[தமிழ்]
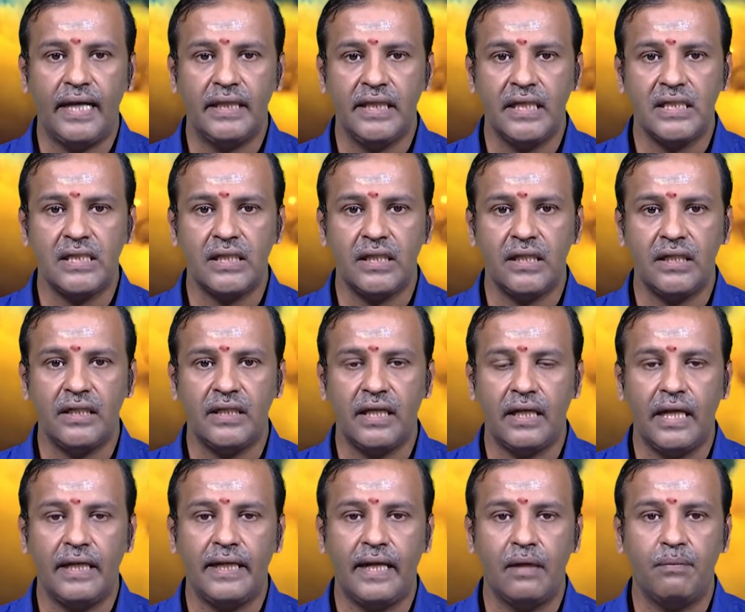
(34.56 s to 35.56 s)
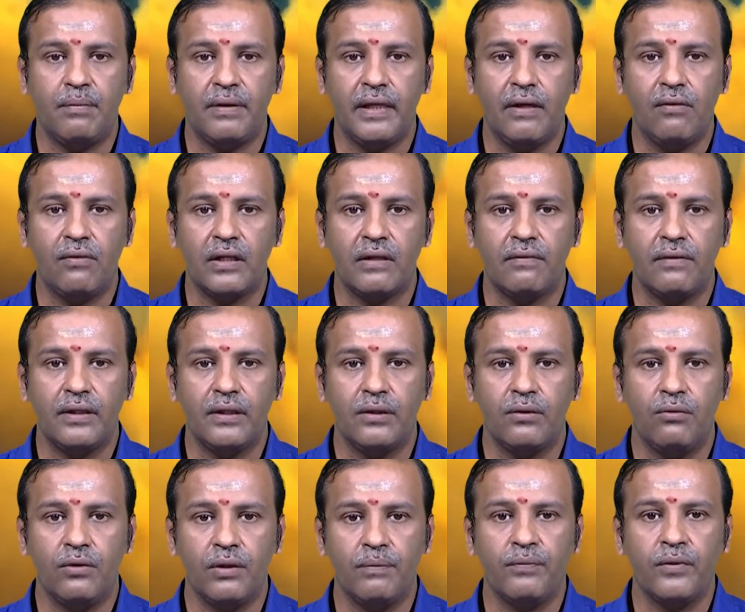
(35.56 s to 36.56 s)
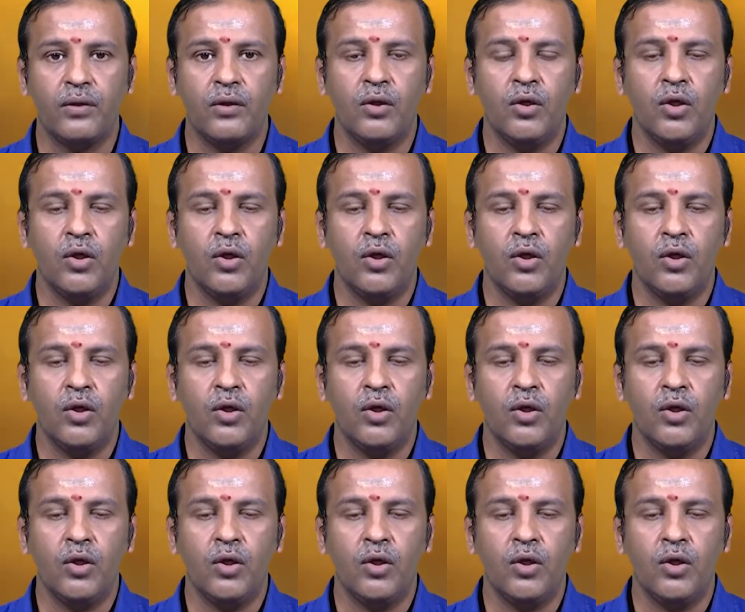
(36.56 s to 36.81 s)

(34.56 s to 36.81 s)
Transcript: அந்தஸ்து இதெல்லாம் நல்லபடியாக உங்களுக்கு வந்து கூடும்